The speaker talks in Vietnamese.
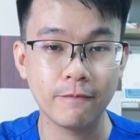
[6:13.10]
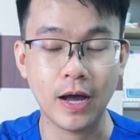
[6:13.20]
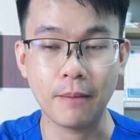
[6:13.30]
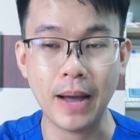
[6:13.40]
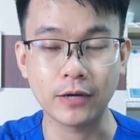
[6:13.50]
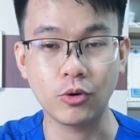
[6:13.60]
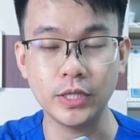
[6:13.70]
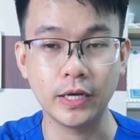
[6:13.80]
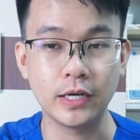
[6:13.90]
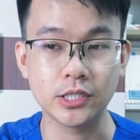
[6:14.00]
Và bạn có
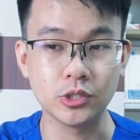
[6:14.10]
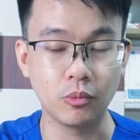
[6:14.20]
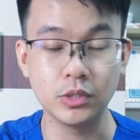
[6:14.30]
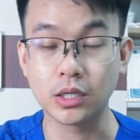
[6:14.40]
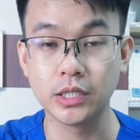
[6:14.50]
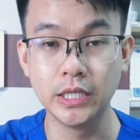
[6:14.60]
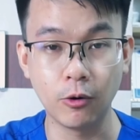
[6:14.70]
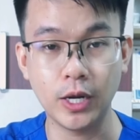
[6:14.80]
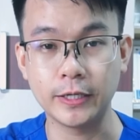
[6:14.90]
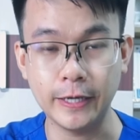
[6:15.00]
thể là sử dụng được
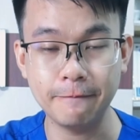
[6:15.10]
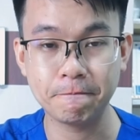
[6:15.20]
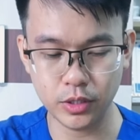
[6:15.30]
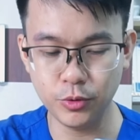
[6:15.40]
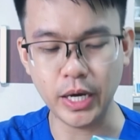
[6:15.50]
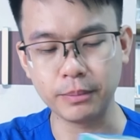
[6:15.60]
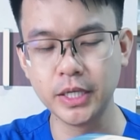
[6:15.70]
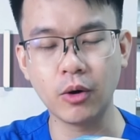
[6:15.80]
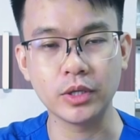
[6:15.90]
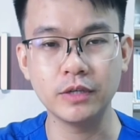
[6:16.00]
nhiều lần nhé. Ưu điểm
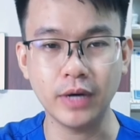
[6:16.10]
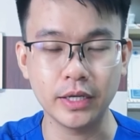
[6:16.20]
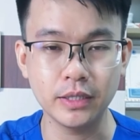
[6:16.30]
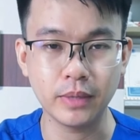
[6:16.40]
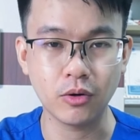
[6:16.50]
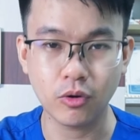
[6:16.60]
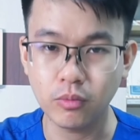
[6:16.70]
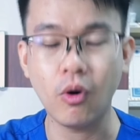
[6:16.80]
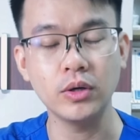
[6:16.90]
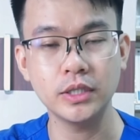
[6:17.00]
nhiều là như vậy, nhưng mà nó
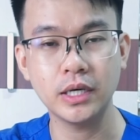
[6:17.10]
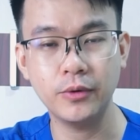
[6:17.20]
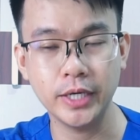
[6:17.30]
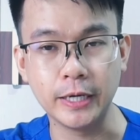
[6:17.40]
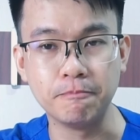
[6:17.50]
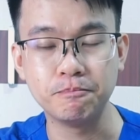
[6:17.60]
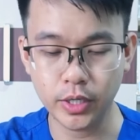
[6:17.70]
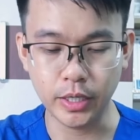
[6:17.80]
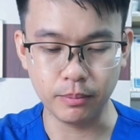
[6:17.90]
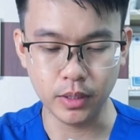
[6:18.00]
cũng có những cái khuyết điểm.
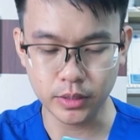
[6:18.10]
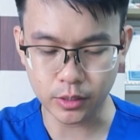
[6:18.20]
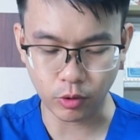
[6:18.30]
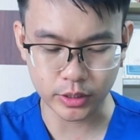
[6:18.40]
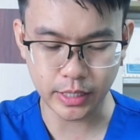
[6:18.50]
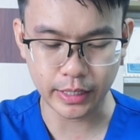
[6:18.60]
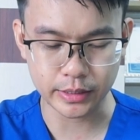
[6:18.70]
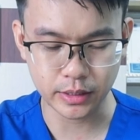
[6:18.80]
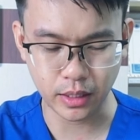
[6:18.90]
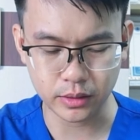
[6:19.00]
Khuyết điểm lớn nhất của cái chai
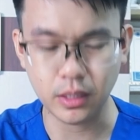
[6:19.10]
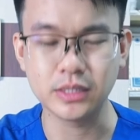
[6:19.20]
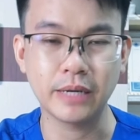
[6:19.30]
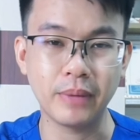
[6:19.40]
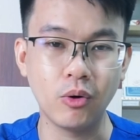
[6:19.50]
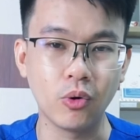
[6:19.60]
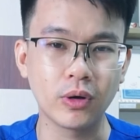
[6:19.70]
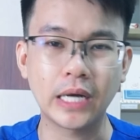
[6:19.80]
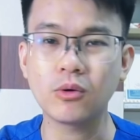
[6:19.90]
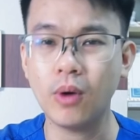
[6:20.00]
này chính là cái thời gian bảo hộ
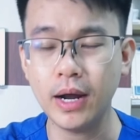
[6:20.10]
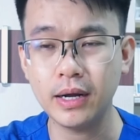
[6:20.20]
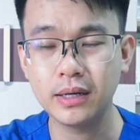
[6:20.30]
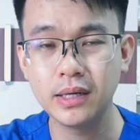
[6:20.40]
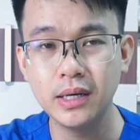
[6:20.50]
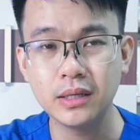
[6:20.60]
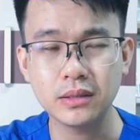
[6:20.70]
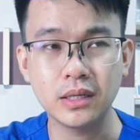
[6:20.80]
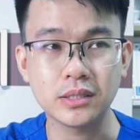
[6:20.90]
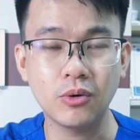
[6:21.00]
nó ngắn quá.
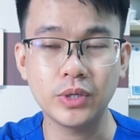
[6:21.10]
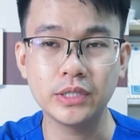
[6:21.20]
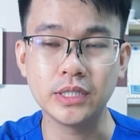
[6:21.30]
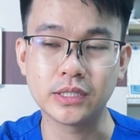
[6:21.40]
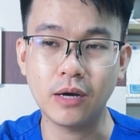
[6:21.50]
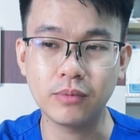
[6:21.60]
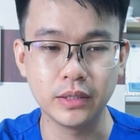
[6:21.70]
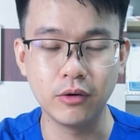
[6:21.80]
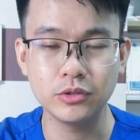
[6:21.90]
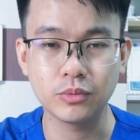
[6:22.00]
Tức là sau khi xịt xong
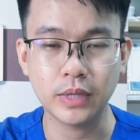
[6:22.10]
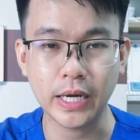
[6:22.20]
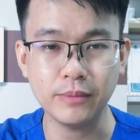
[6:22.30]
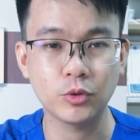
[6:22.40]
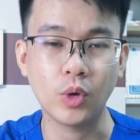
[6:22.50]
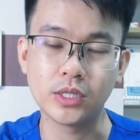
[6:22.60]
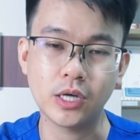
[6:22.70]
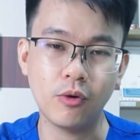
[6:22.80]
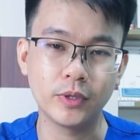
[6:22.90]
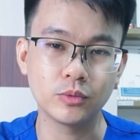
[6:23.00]
ấy, nếu chúng ta cách một tuần
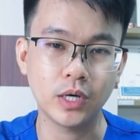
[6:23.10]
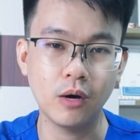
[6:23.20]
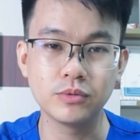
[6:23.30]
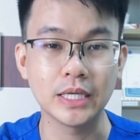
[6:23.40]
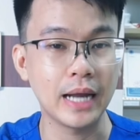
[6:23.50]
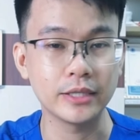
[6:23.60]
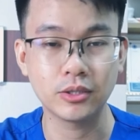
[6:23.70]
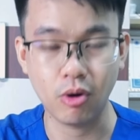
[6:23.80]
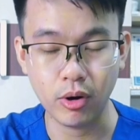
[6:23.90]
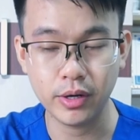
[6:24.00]
sau mà chúng ta không xịt lại
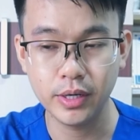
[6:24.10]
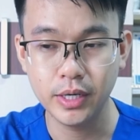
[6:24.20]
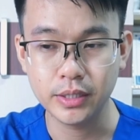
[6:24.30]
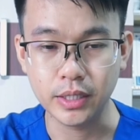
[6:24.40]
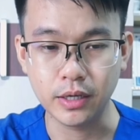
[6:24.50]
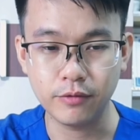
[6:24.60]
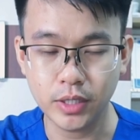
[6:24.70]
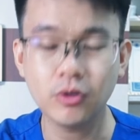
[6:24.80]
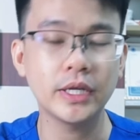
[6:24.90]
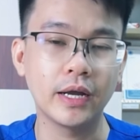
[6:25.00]
cho nó thì là
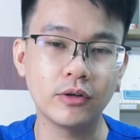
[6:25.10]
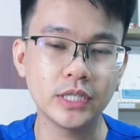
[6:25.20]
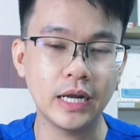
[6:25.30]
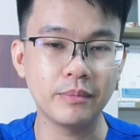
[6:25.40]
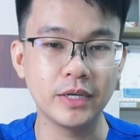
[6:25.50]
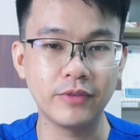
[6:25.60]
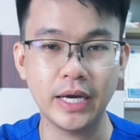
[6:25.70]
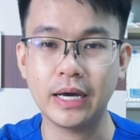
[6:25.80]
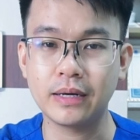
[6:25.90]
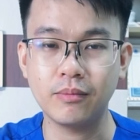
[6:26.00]
vẫn có thể nó sẽ lại bị
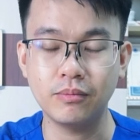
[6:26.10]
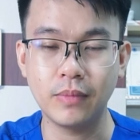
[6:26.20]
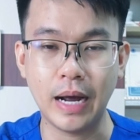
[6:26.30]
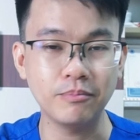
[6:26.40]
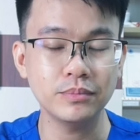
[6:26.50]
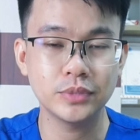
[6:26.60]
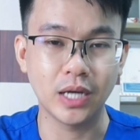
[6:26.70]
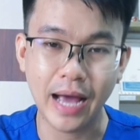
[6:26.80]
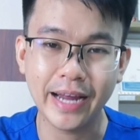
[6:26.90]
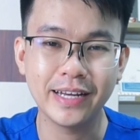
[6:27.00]
ve bám
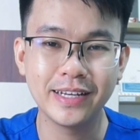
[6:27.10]
trở lại.